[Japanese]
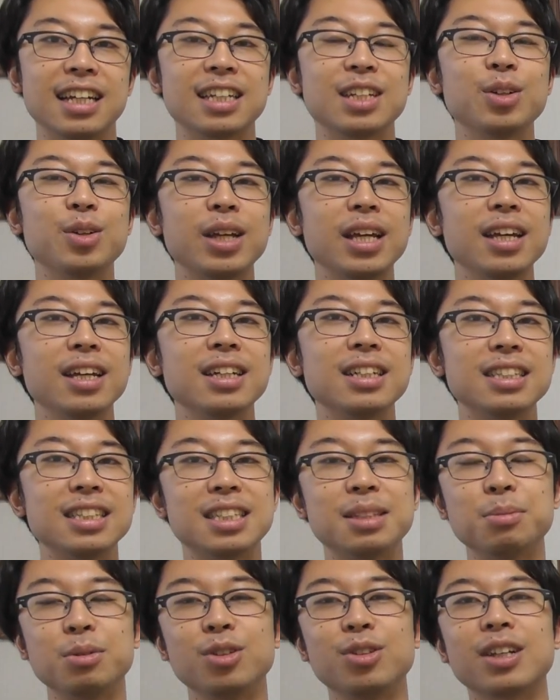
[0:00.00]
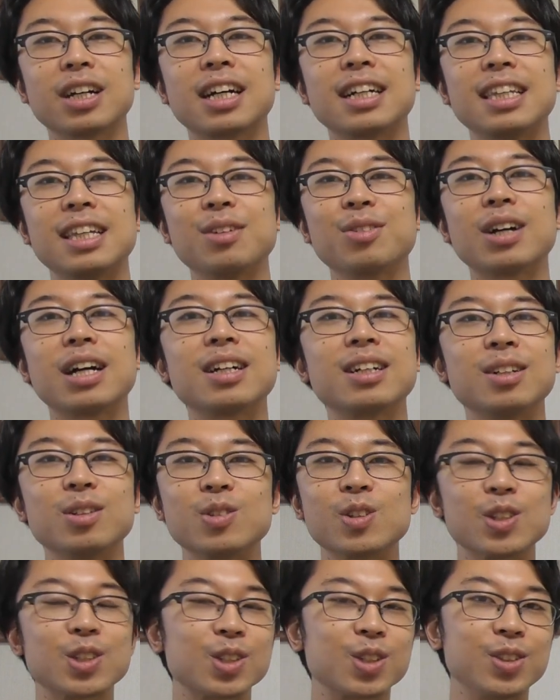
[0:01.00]
より自分の中で深く
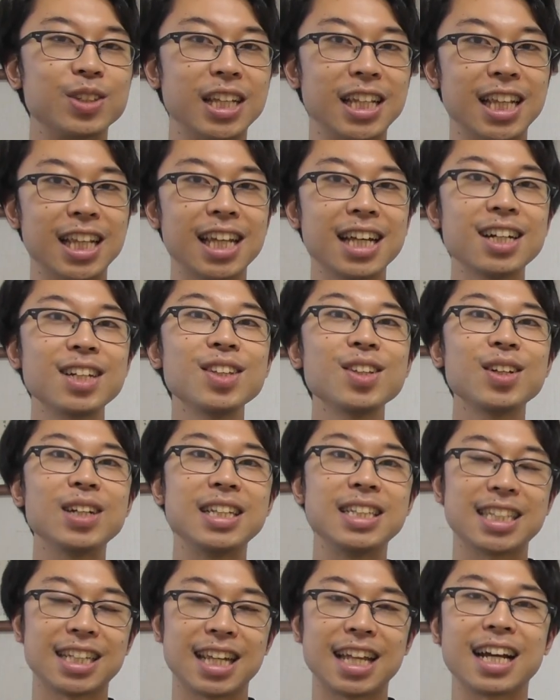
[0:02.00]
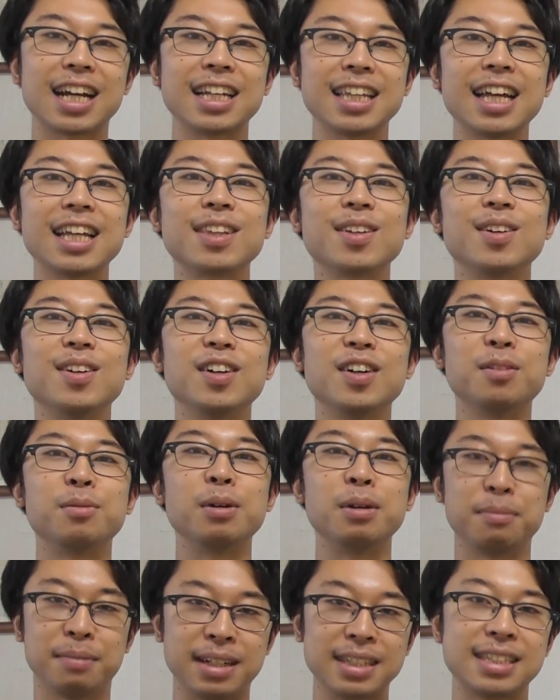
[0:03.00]
落とし込んでいただくといいんじゃないかなと
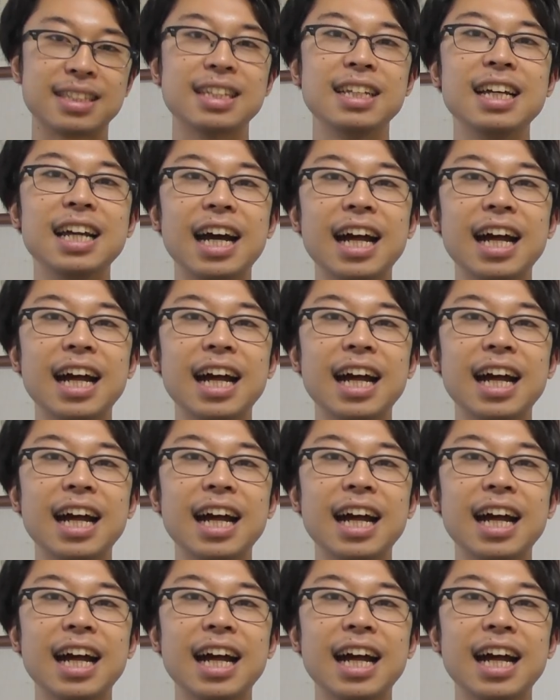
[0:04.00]
思います。